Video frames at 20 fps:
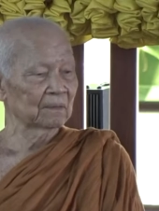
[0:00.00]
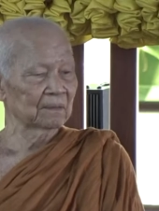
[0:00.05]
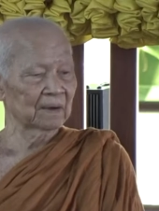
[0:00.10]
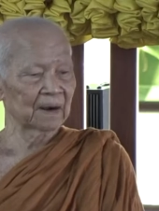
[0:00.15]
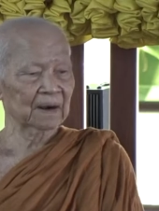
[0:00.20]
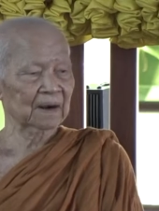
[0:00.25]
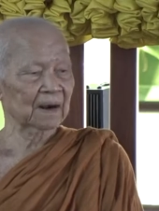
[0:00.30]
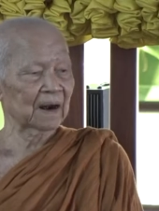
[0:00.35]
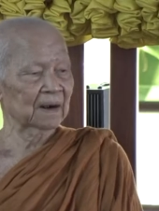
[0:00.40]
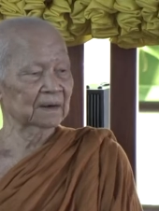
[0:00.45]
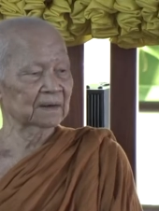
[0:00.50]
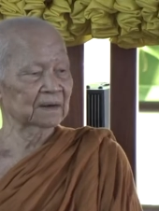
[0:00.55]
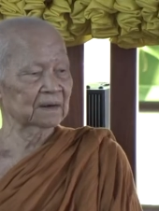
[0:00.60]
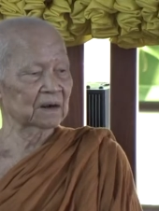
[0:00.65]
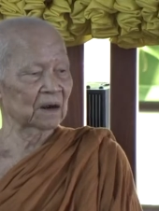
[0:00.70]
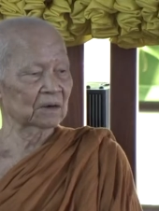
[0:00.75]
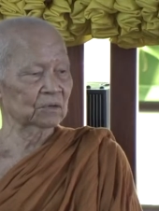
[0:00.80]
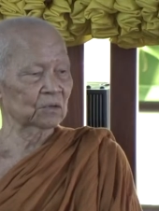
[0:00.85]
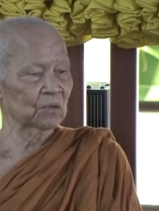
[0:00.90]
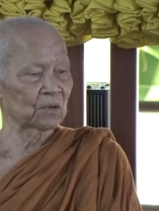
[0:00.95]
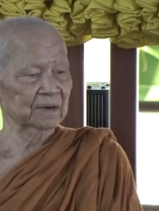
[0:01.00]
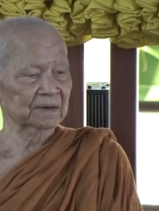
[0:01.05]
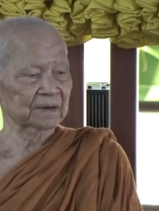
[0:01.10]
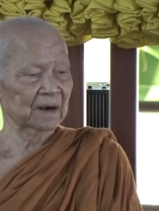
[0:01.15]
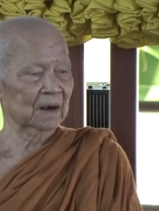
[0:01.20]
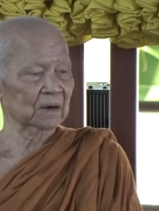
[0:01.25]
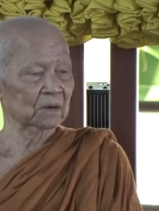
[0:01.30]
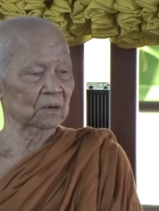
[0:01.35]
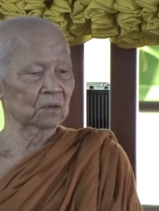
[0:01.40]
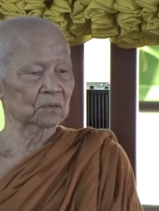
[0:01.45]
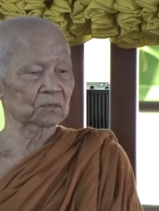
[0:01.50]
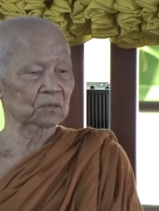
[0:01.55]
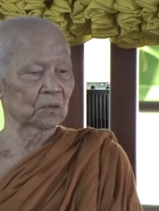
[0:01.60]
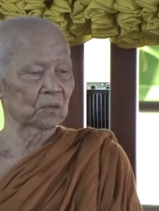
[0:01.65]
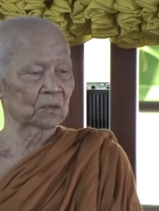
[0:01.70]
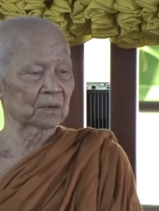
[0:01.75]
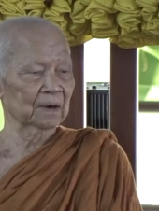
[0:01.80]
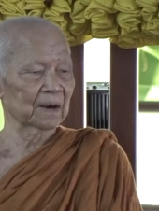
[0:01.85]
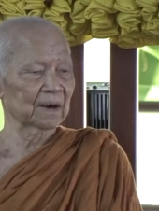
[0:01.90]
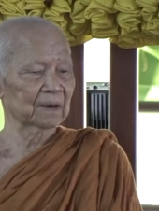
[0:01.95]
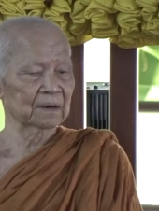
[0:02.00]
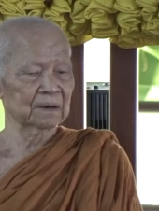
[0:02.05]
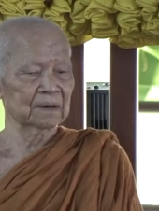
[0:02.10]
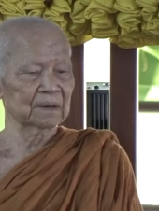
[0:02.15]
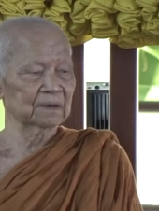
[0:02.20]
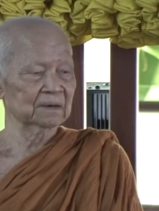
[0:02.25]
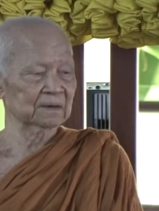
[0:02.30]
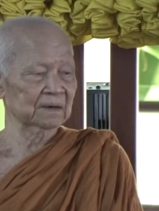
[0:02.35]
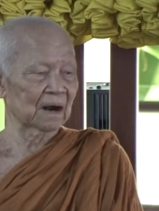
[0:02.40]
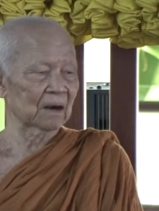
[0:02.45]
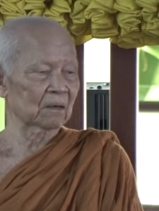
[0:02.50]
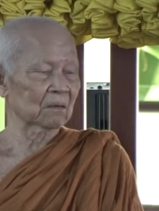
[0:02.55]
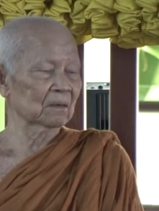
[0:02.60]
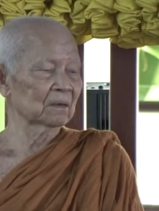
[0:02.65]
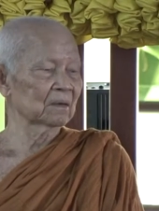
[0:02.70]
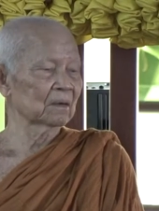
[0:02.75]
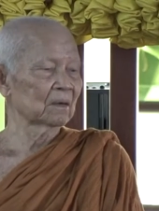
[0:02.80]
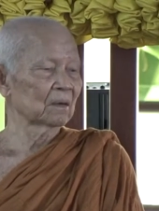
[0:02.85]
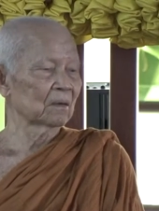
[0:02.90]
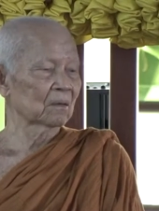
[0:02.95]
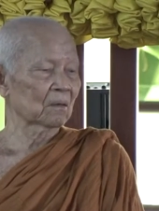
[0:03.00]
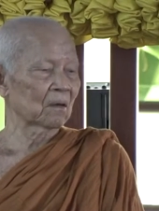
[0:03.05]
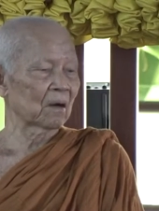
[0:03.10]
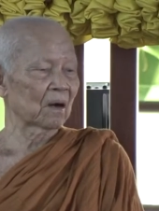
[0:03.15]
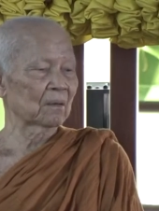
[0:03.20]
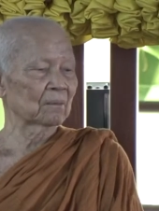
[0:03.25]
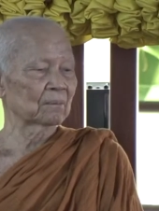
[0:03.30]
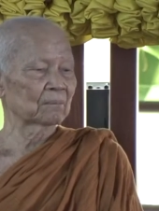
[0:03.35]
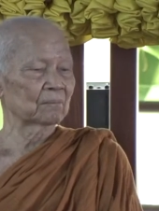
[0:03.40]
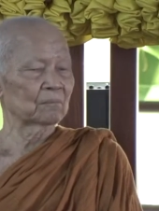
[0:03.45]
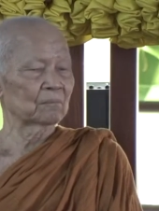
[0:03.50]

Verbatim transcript: ในการที่จะช่วยชาติของตนให้ขึ้นจากความ